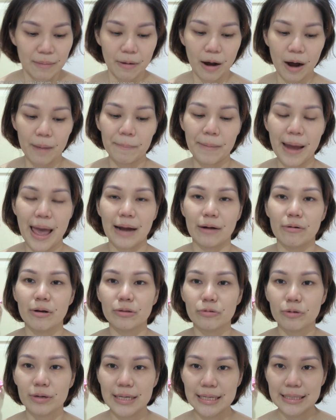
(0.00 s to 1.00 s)
พอแปรงด้ว
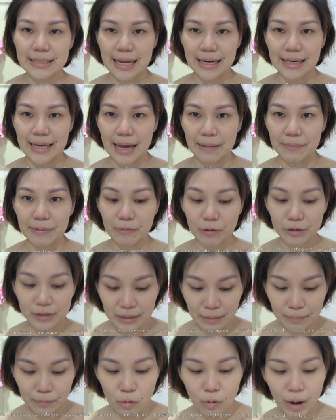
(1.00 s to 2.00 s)
ยตัวนี้เสร็จเนี่ยพิมก็
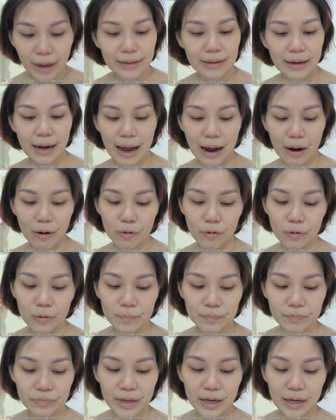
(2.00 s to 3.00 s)
จะบ้วนเอา
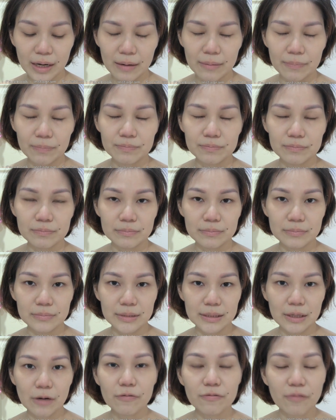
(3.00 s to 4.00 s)

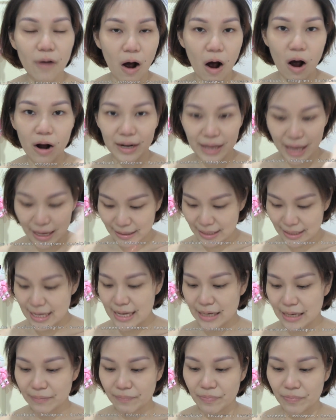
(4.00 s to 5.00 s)
เเจ้าฟองเนี่ย
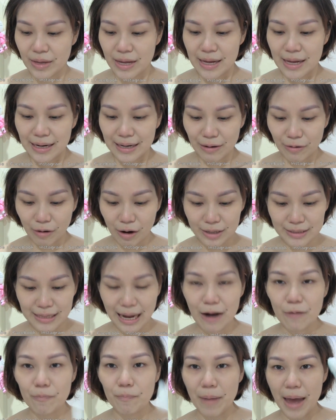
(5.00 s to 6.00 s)
ทิ้งแล้วก็จะ
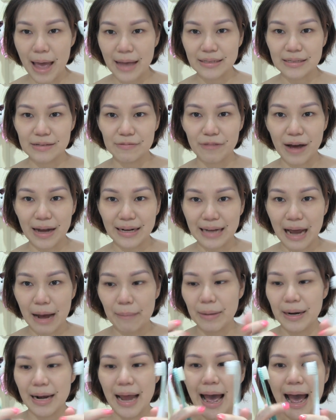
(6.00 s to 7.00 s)
เอาแปรงสีฟันธร
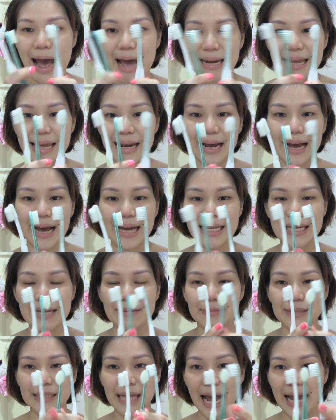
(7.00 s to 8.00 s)
รมดาเนี่ยนะคะที่
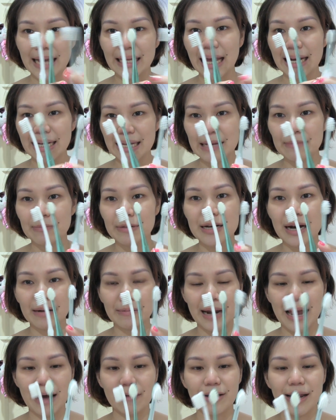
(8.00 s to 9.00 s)
พิมใช้อันที่พิมเลือก
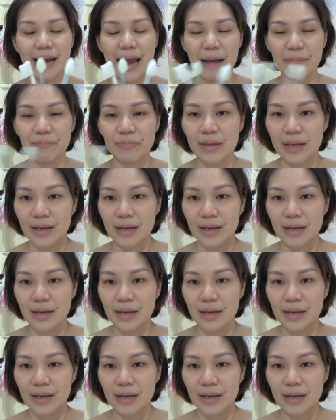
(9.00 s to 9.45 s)
มาแล้วเนี่ยนะ